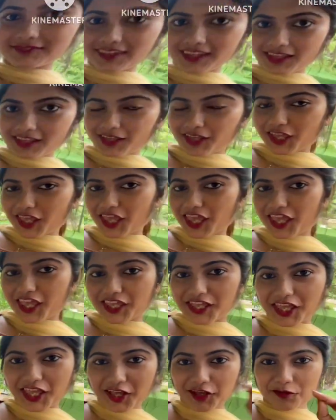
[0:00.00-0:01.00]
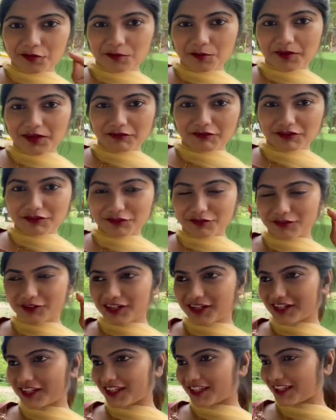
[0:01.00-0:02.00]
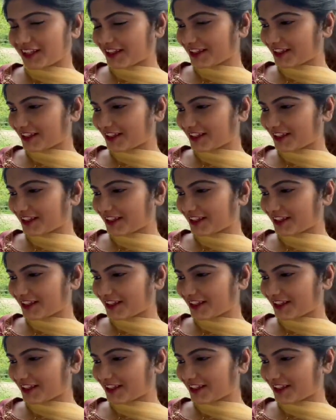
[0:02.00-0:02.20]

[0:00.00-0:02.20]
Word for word: जाएंगे एक एक रुपए वसूल करेंगे